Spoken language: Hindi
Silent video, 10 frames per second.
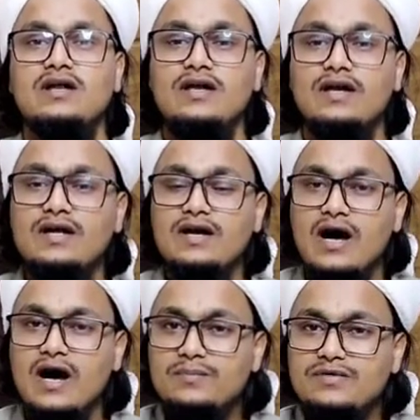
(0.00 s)
लेकिन
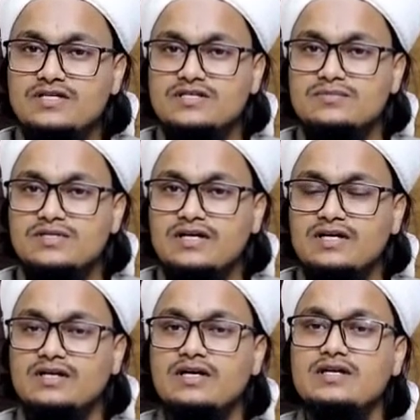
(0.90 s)
आप ये
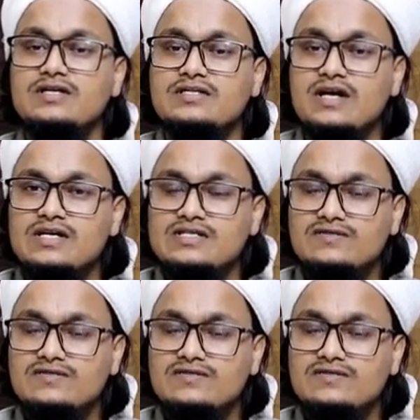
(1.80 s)
समझें कि ईसाल